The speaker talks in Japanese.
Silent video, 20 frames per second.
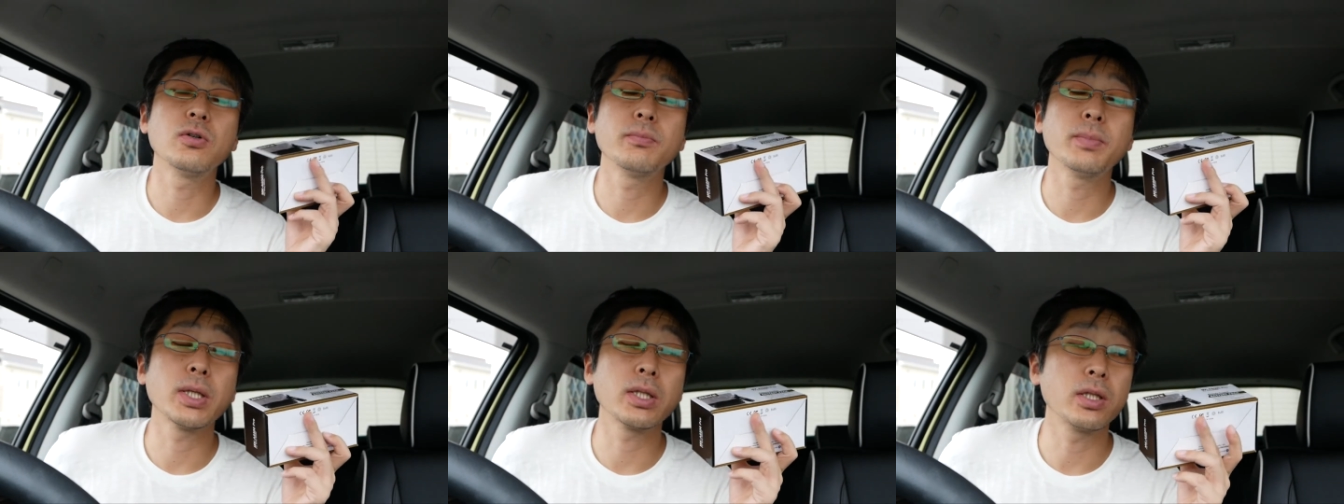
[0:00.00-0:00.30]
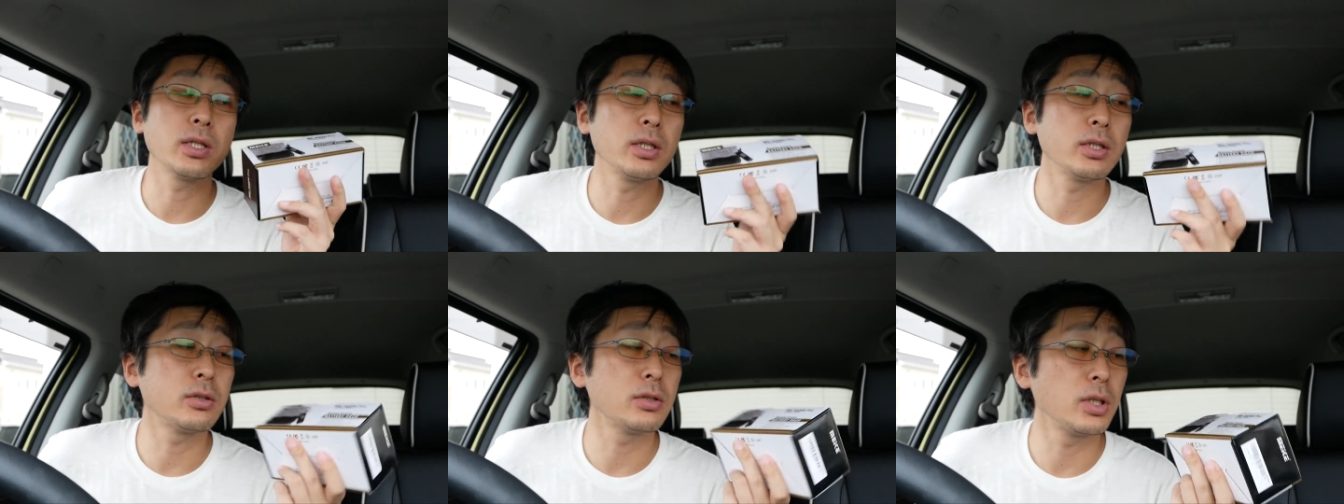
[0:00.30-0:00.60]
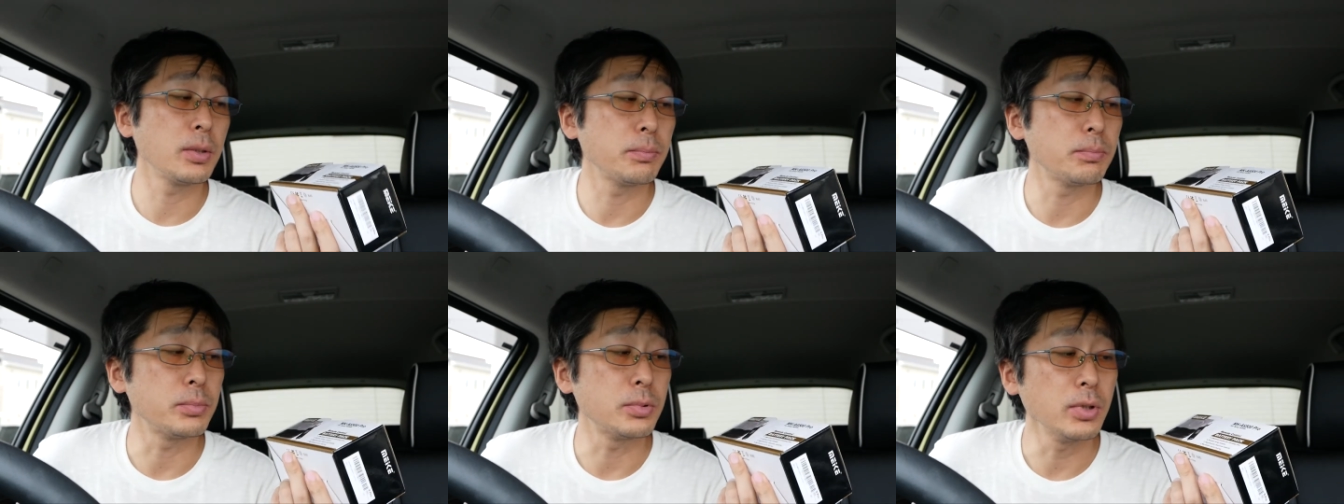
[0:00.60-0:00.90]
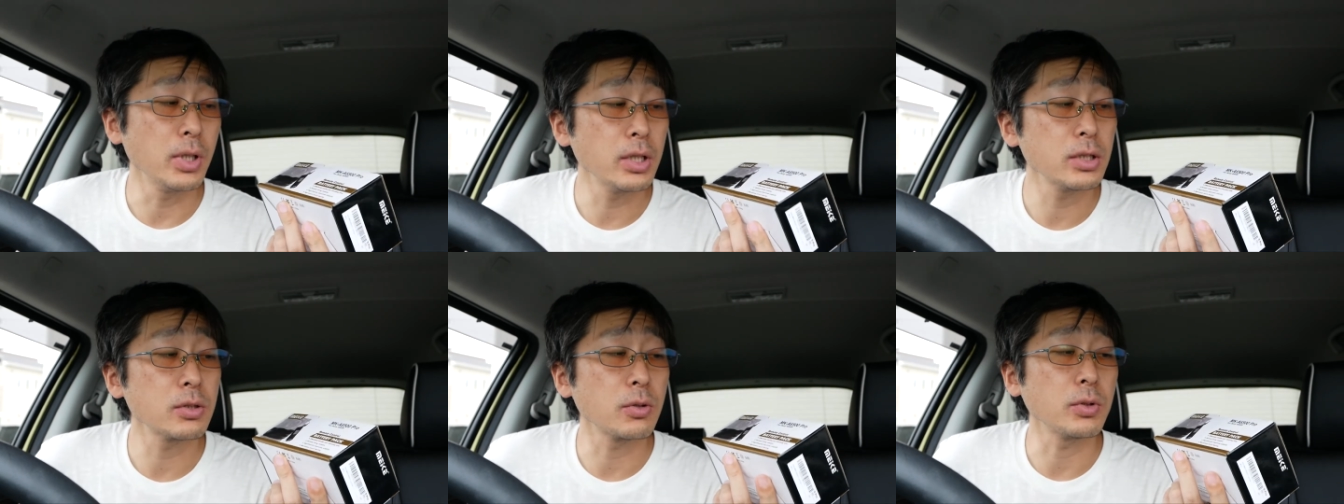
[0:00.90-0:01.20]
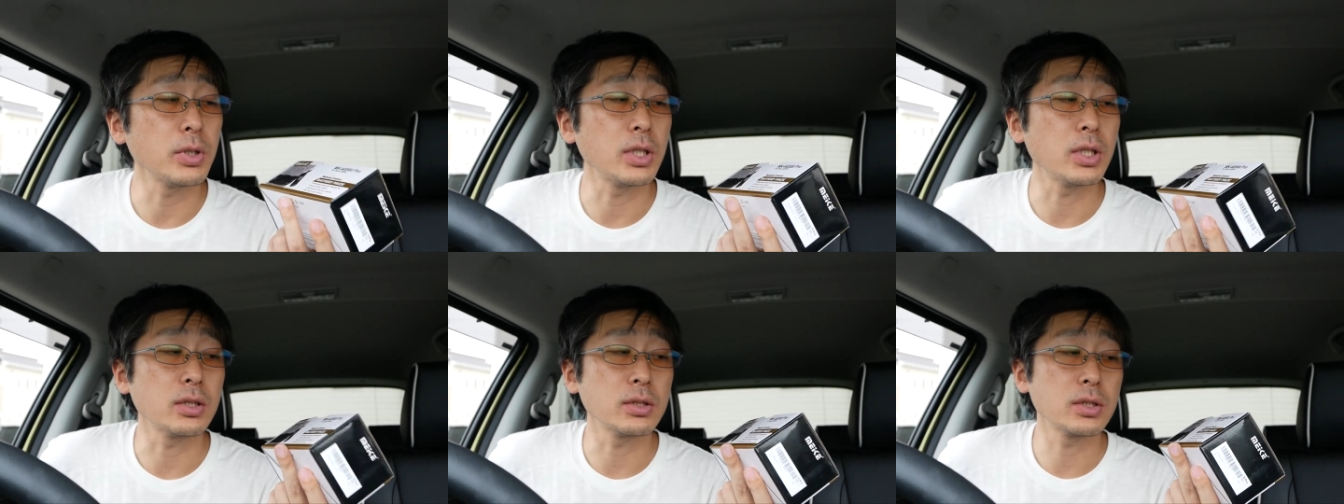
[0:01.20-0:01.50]
バッテリーグリップね、
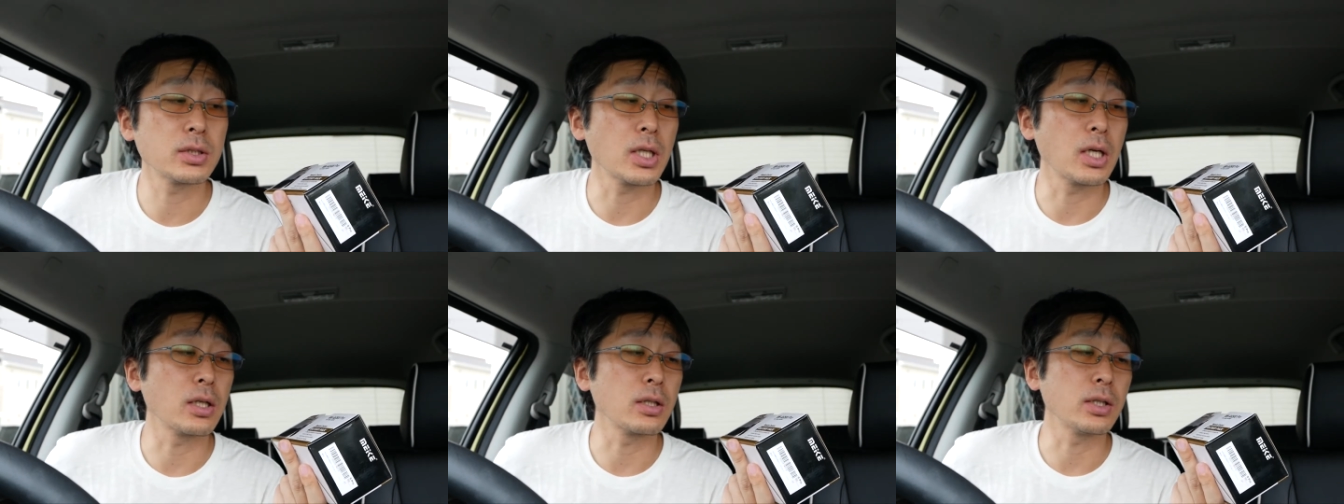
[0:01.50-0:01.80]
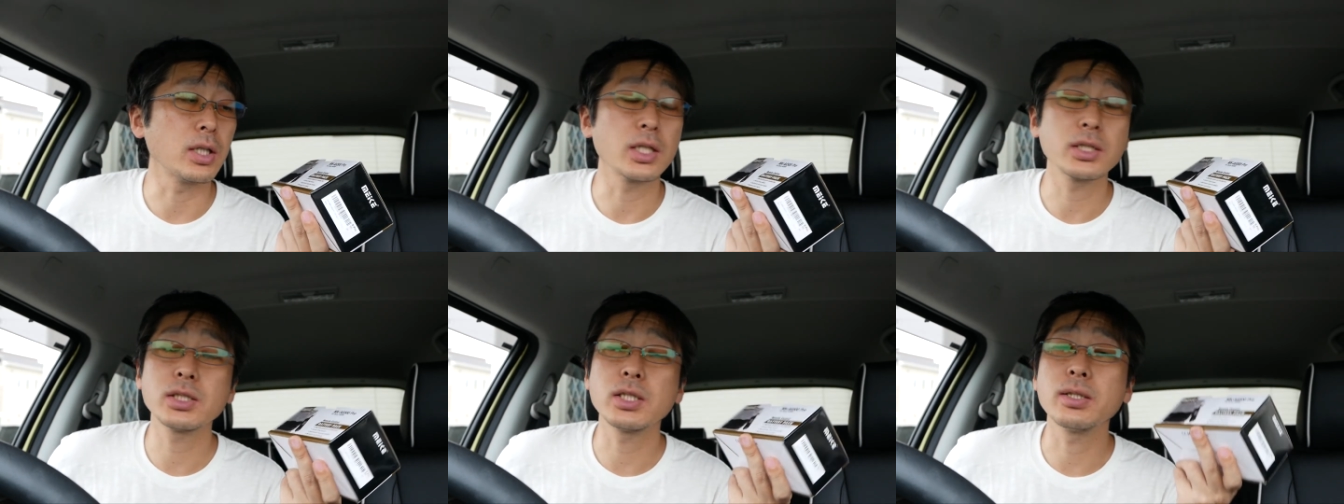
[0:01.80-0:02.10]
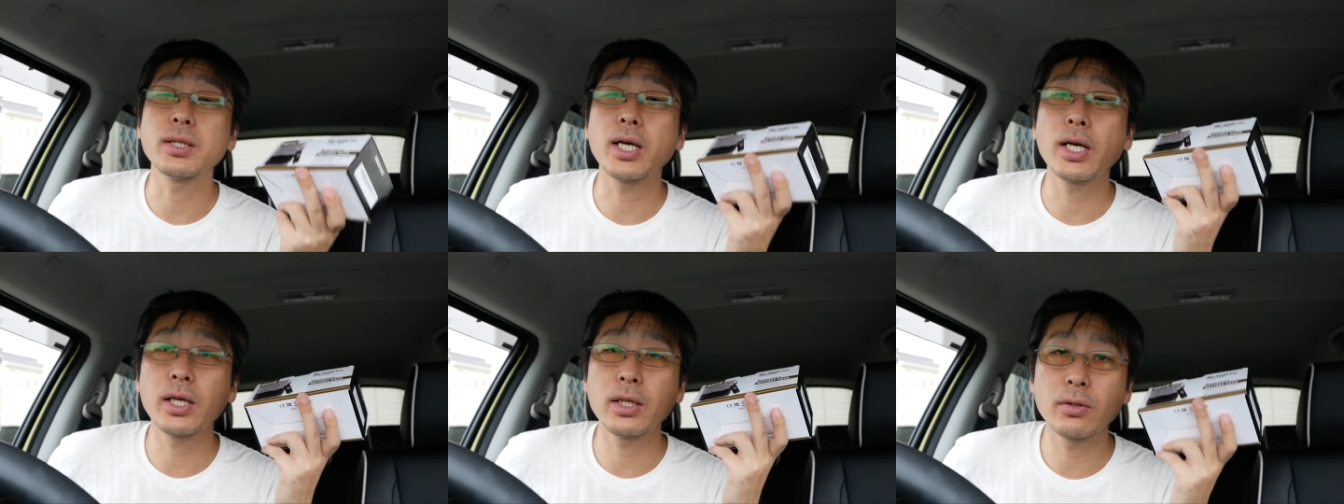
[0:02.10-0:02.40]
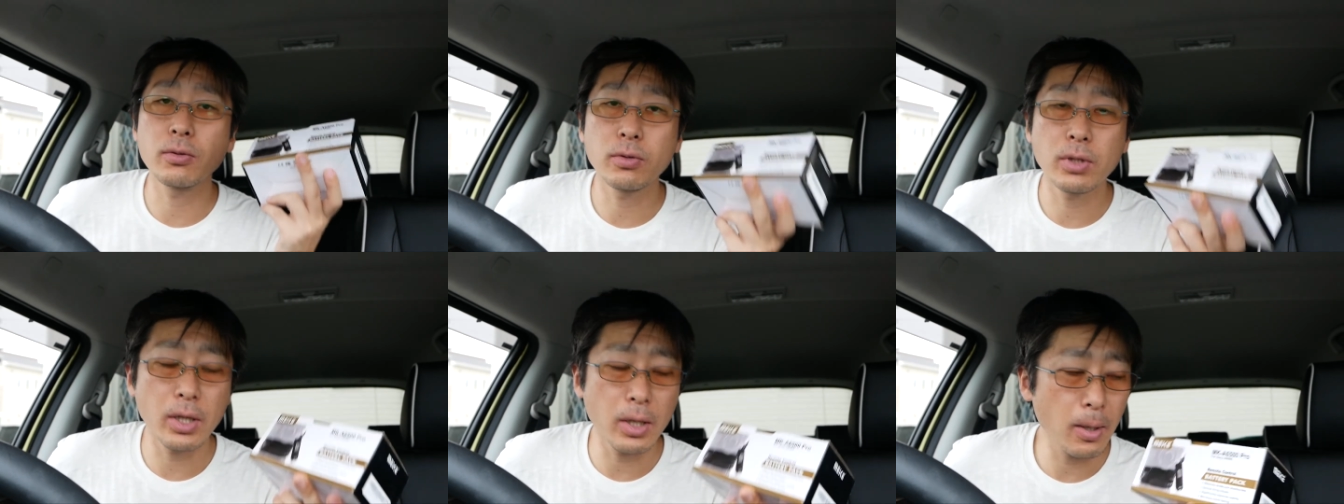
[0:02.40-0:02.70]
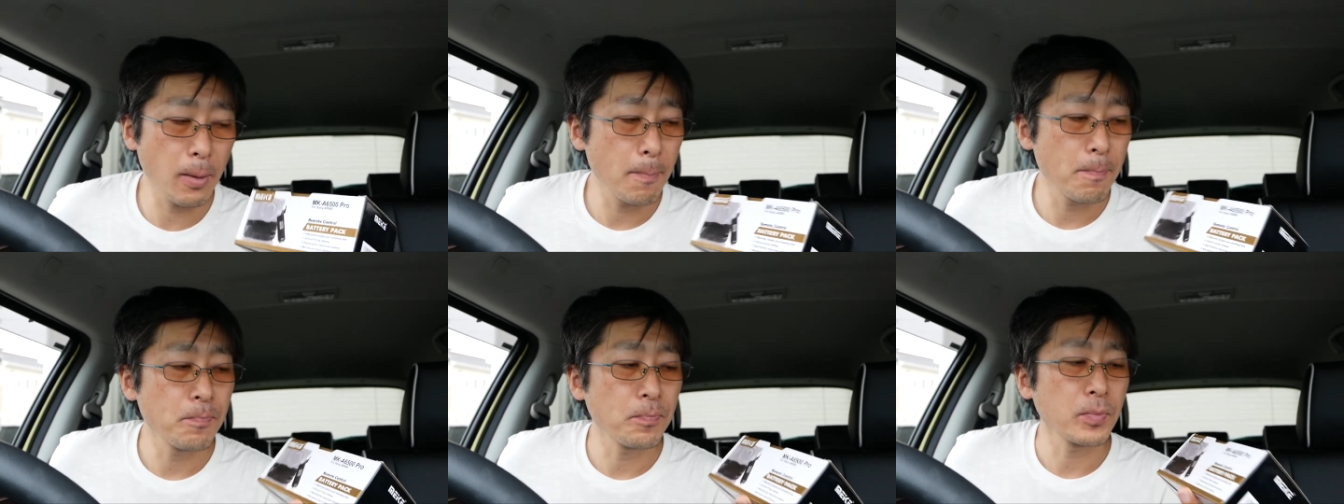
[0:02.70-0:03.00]
ソニーさん出してないの
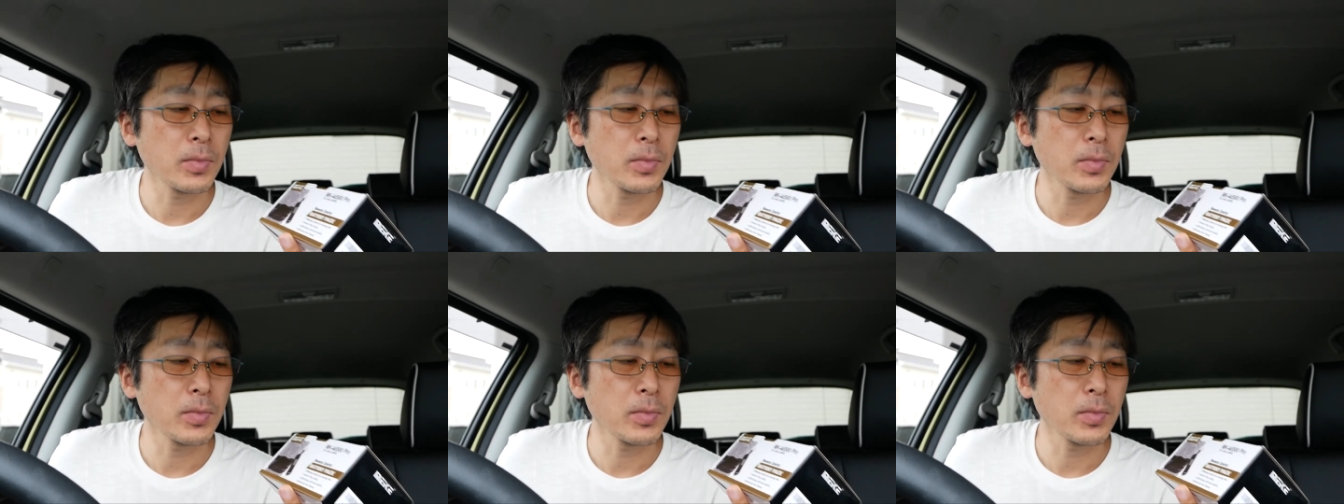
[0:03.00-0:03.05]
で、